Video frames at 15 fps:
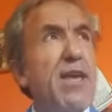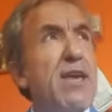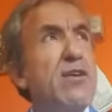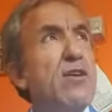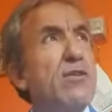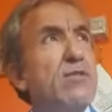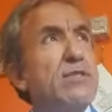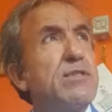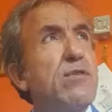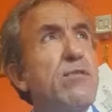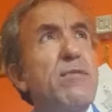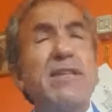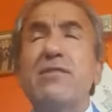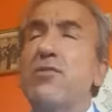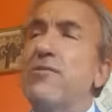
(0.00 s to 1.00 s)
Io in questo
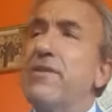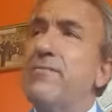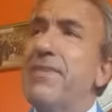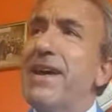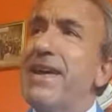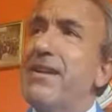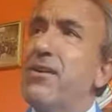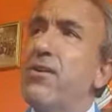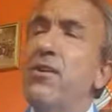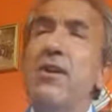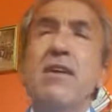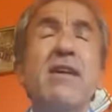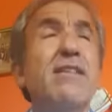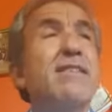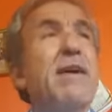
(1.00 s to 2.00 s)
momento vi parlo
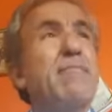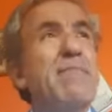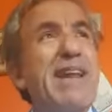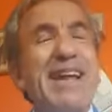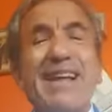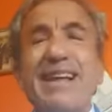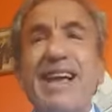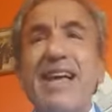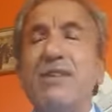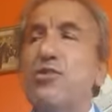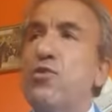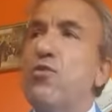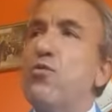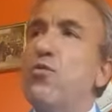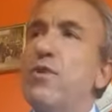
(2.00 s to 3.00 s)
da
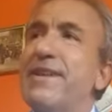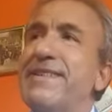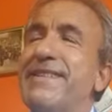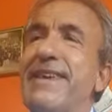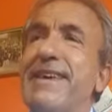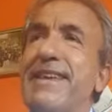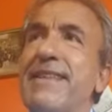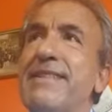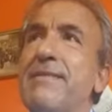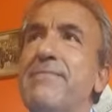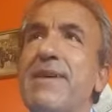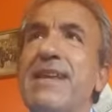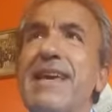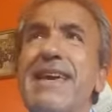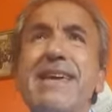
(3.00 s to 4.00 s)
Brancaccio, un quartiere di
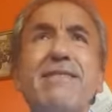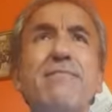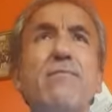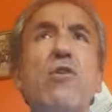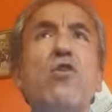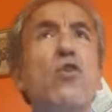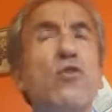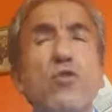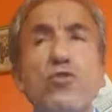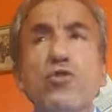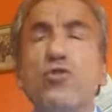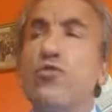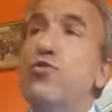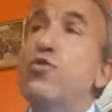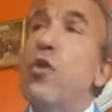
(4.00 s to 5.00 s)
Palermo
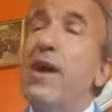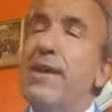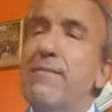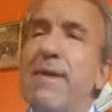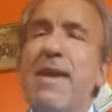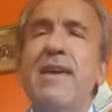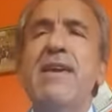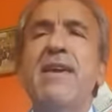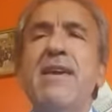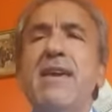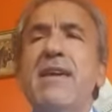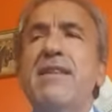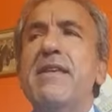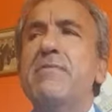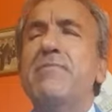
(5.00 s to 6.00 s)
conosciuto, ahimè,
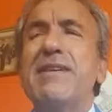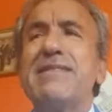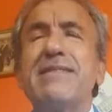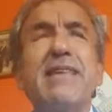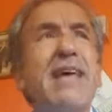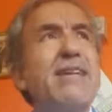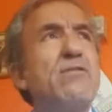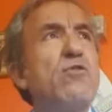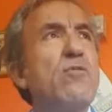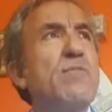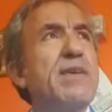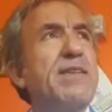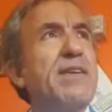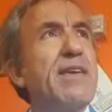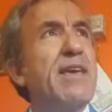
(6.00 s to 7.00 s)
nel passato
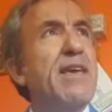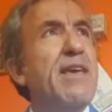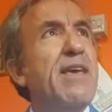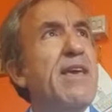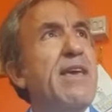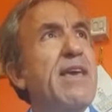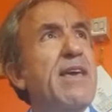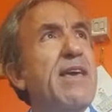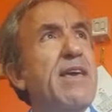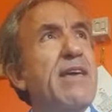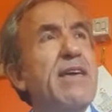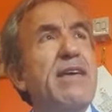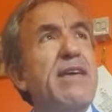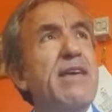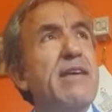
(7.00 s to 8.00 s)
perché
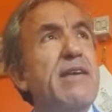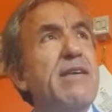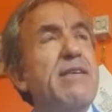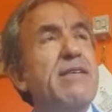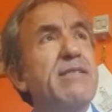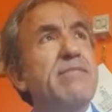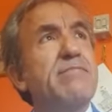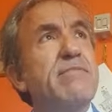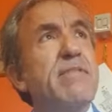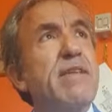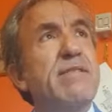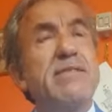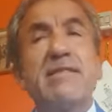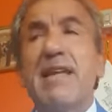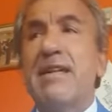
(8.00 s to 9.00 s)
eh,
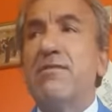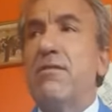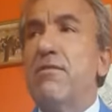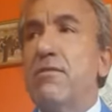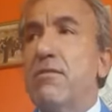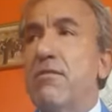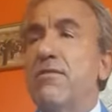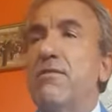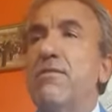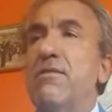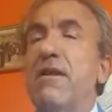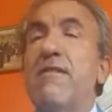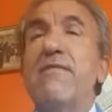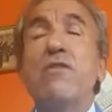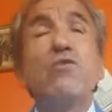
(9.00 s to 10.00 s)
è, stato,
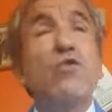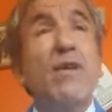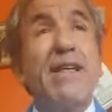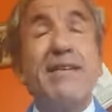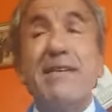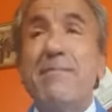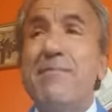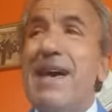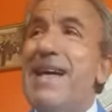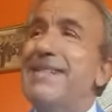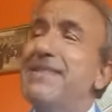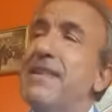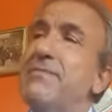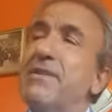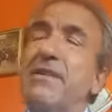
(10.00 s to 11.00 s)
è, venuto alla
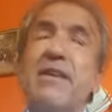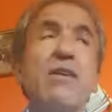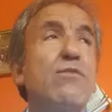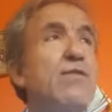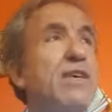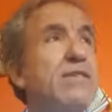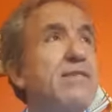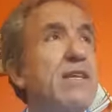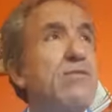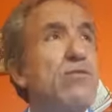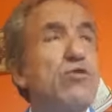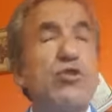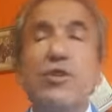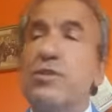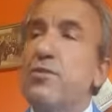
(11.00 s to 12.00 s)
ribalta perché qui è stato
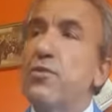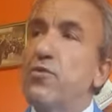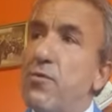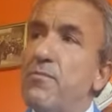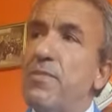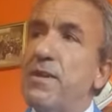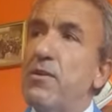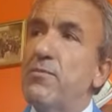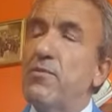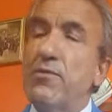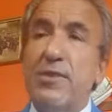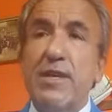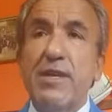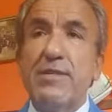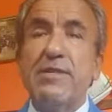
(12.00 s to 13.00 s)
ucciso Don Pino
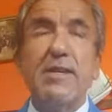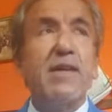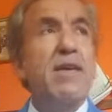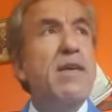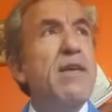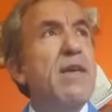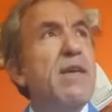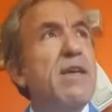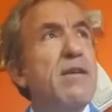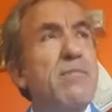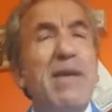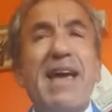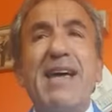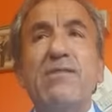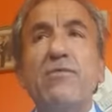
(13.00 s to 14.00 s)
Pugliesi, il
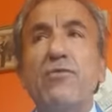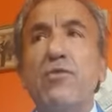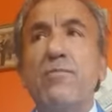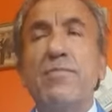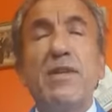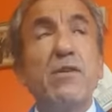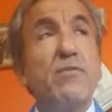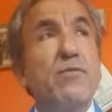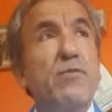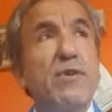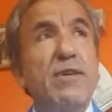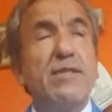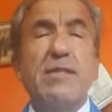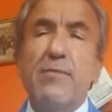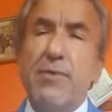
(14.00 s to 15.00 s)
beato Don Pino
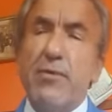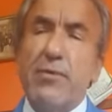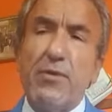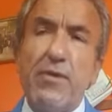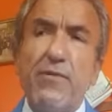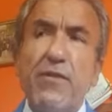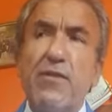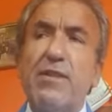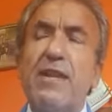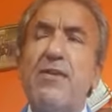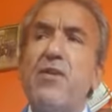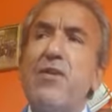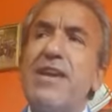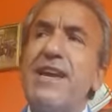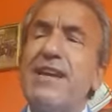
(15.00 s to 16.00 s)
Pugliesi. Proprio di fronte a
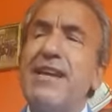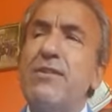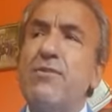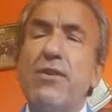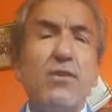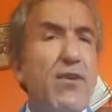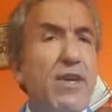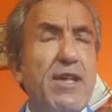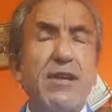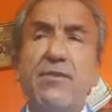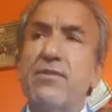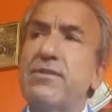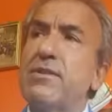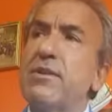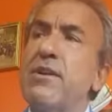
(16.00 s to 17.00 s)
noi, accanto a noi, al
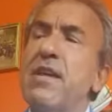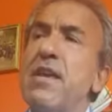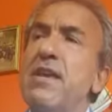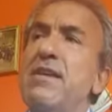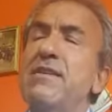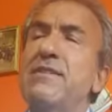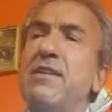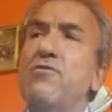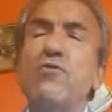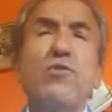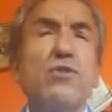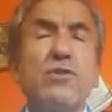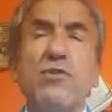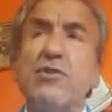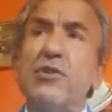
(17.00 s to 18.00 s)
nostro
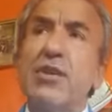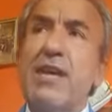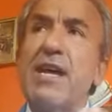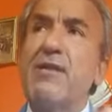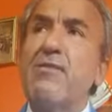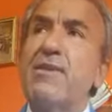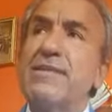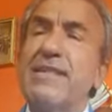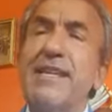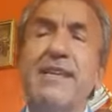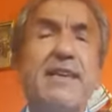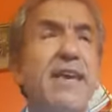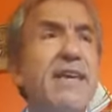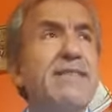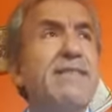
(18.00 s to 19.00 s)
istituto, sorgerà questa
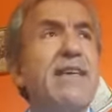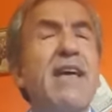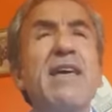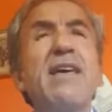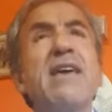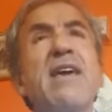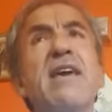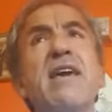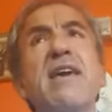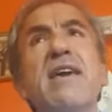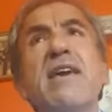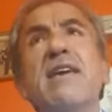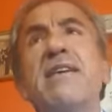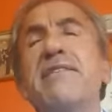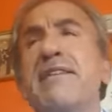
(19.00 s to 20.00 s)
chiesa
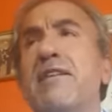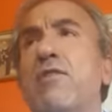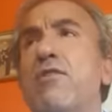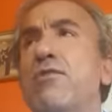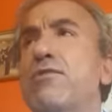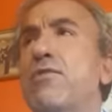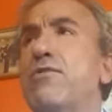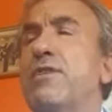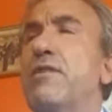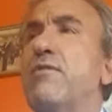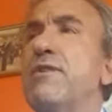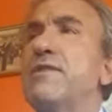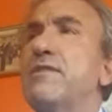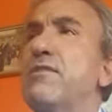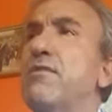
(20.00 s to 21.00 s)
eh, in ricordo di
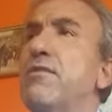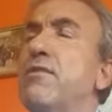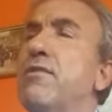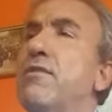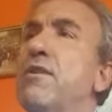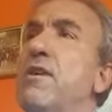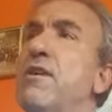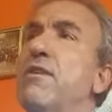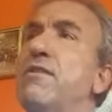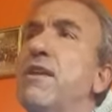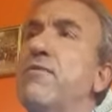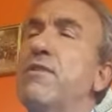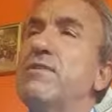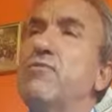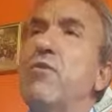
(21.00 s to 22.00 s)
questo
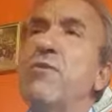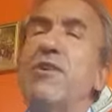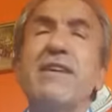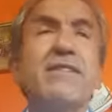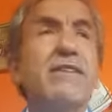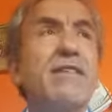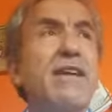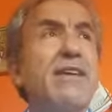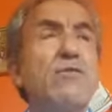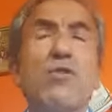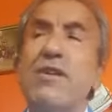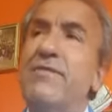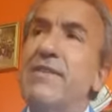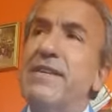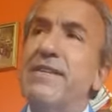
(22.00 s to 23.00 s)
di quest'uomo che ha dedicato
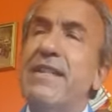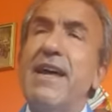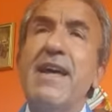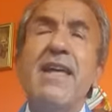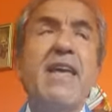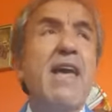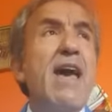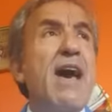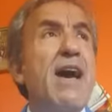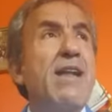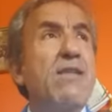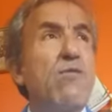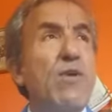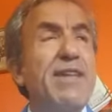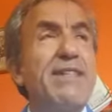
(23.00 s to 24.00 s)
la vita
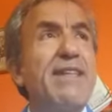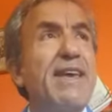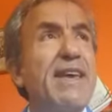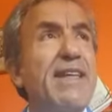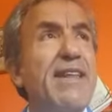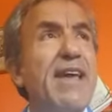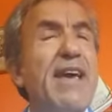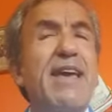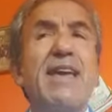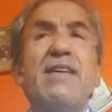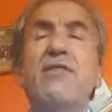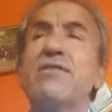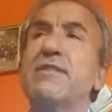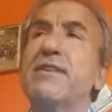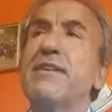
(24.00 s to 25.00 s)
al quartiere, ai
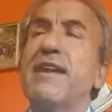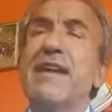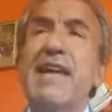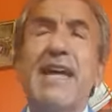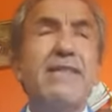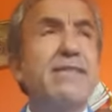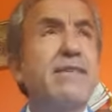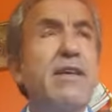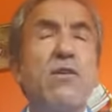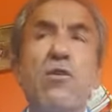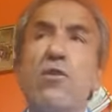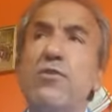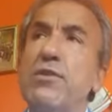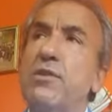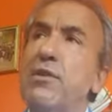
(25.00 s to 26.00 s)
nostri ragazzi
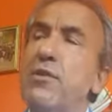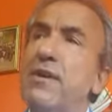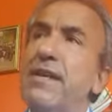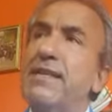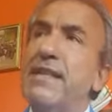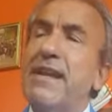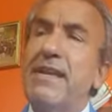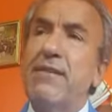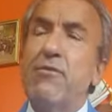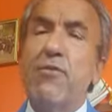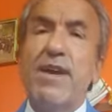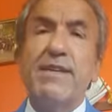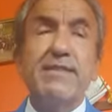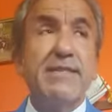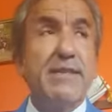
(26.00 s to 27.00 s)
contro le
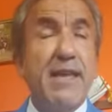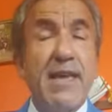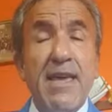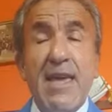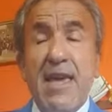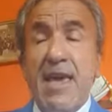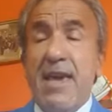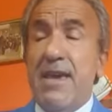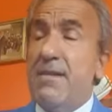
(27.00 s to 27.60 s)
delinquenze.